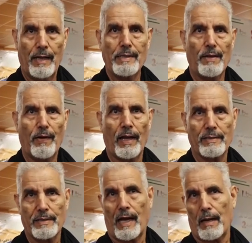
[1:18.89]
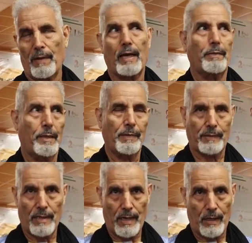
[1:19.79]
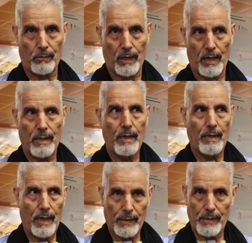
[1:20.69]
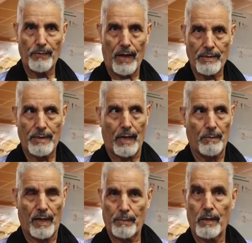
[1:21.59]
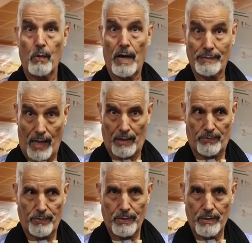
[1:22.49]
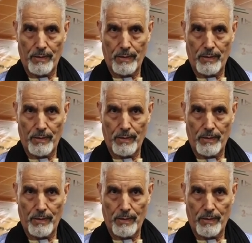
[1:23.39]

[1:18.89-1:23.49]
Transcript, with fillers: ليس فقط الصحراء المغربية من طنجة للقويرة لا الدفاع عن الصحراء المغربية هو أن تعرف